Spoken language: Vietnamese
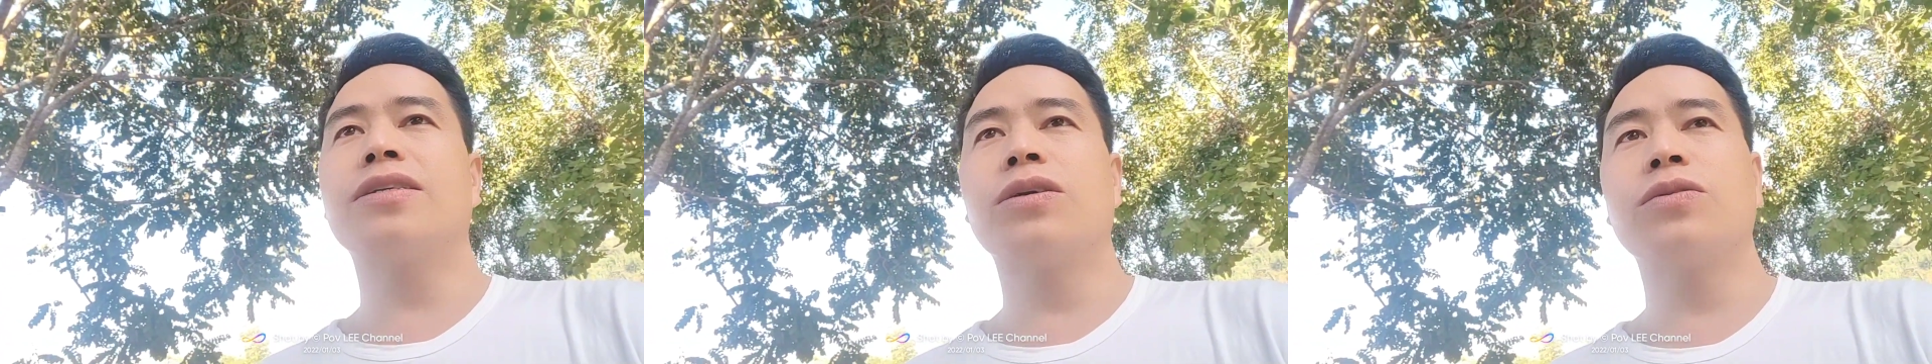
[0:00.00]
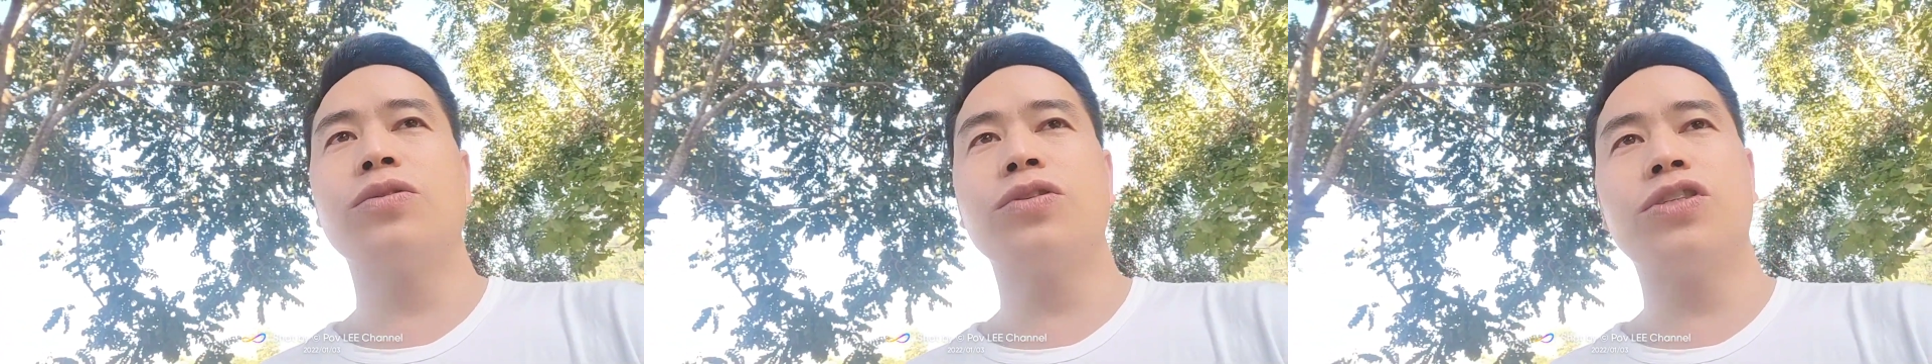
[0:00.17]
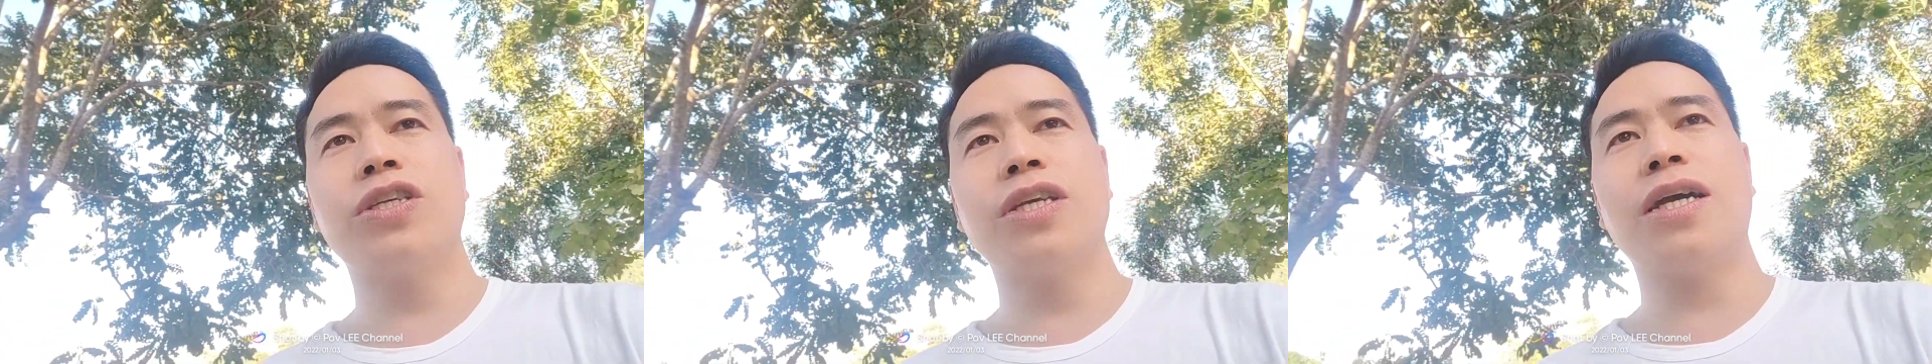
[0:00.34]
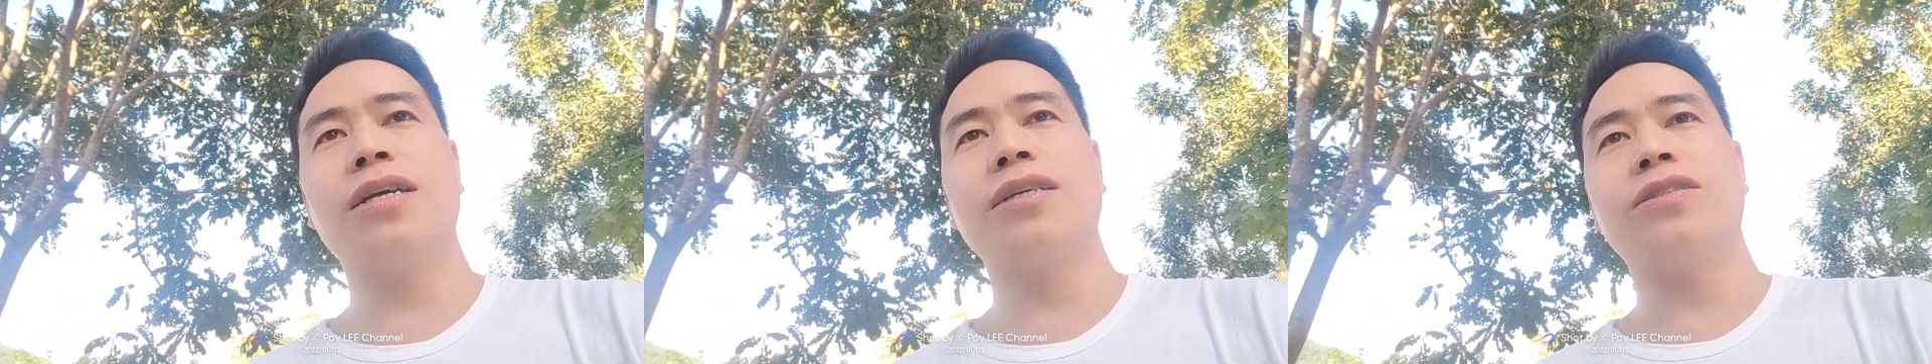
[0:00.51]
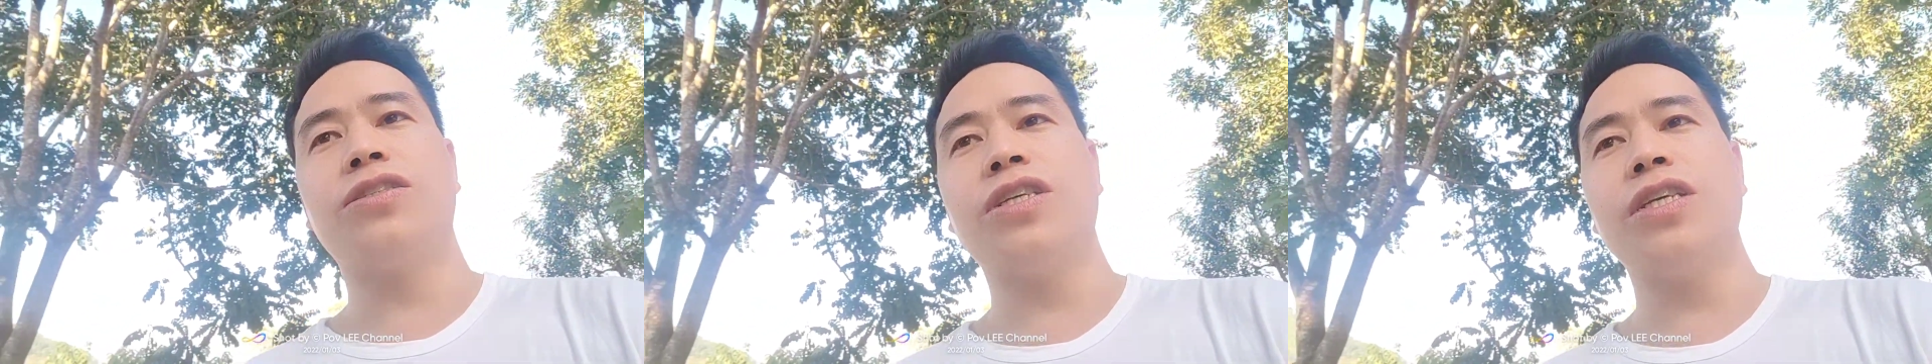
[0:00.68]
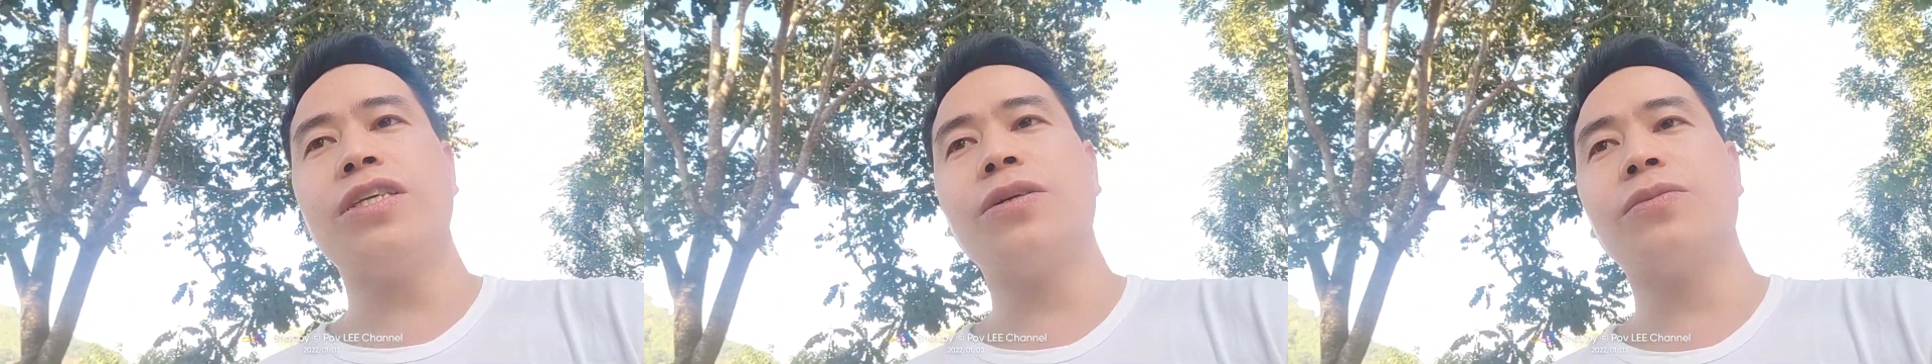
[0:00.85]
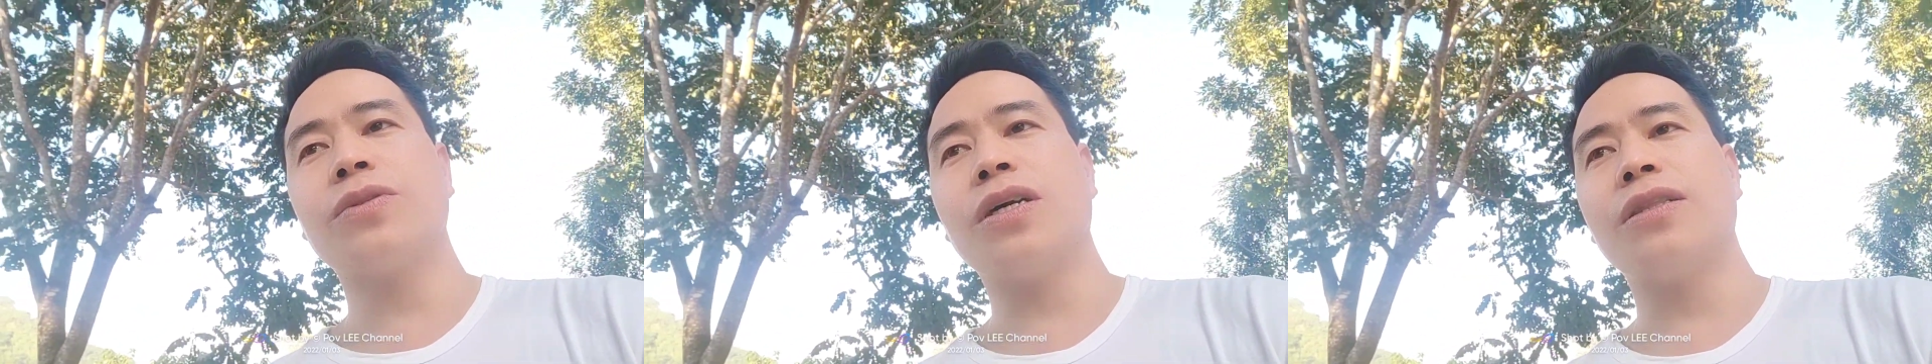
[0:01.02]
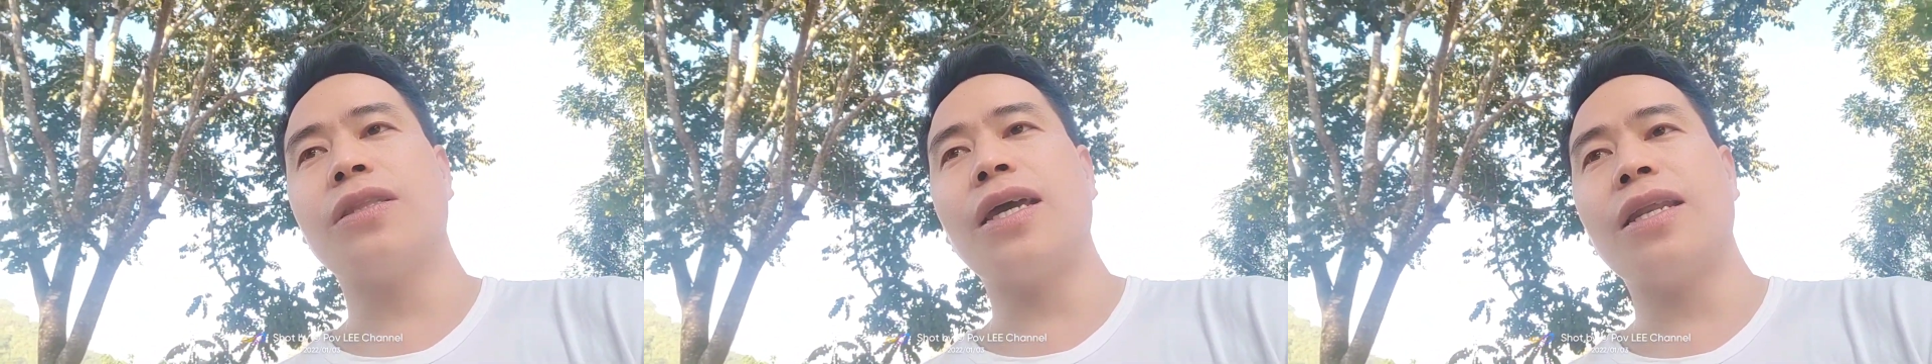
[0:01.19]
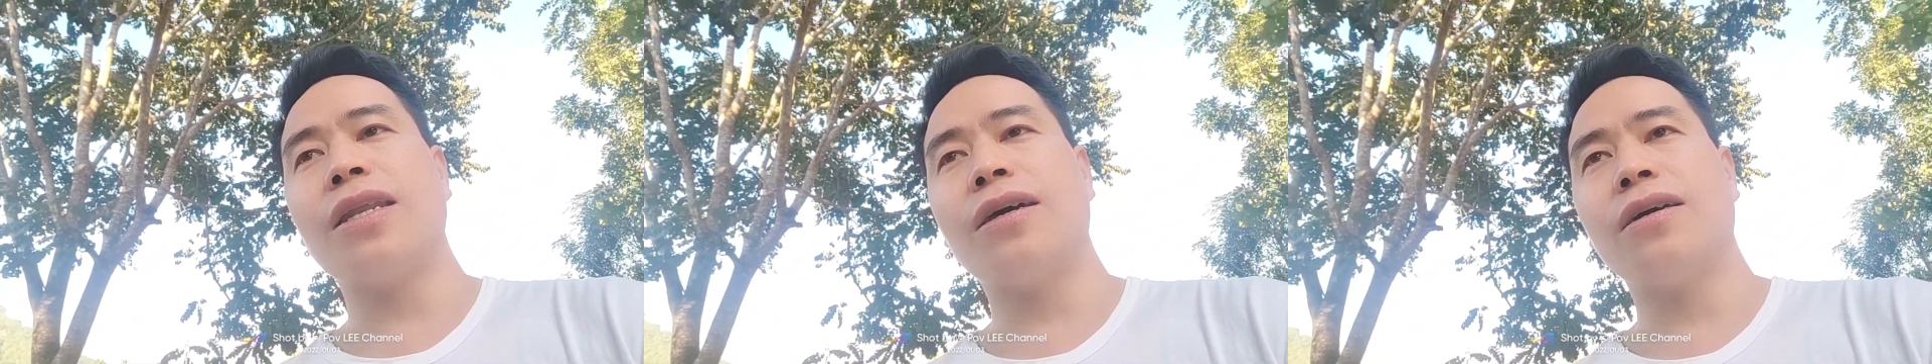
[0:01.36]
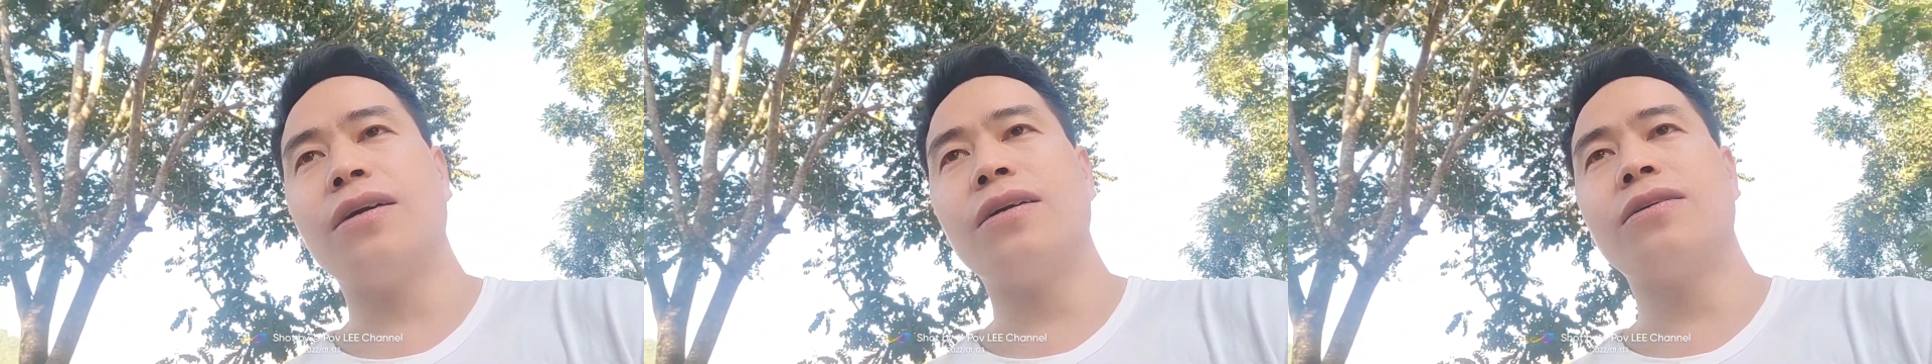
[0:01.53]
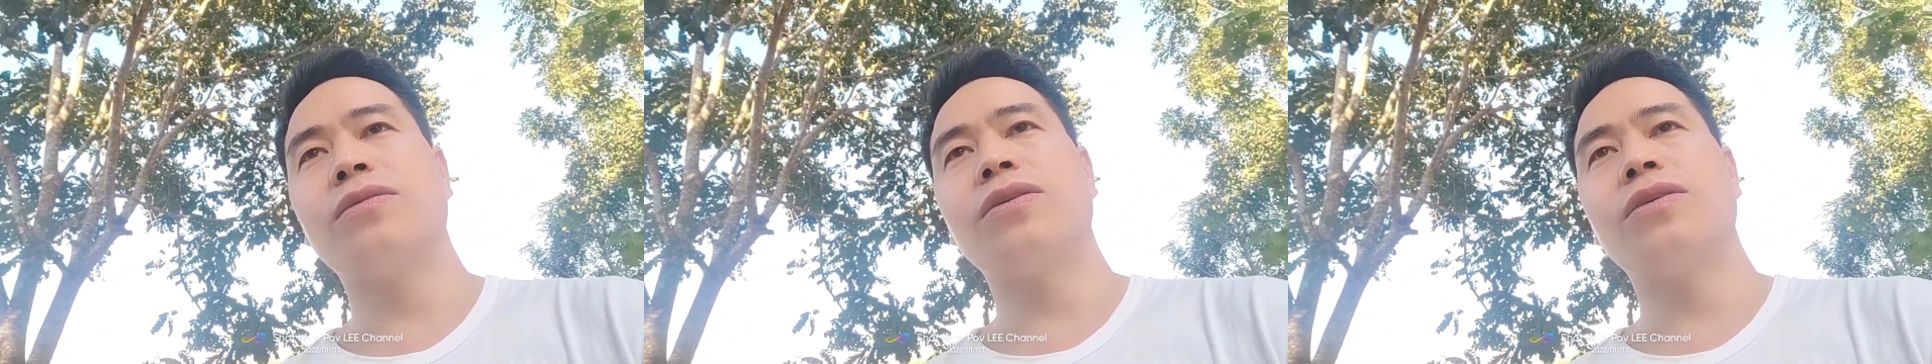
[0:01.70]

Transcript: trâu lúc xí hở chí trong tận đây nó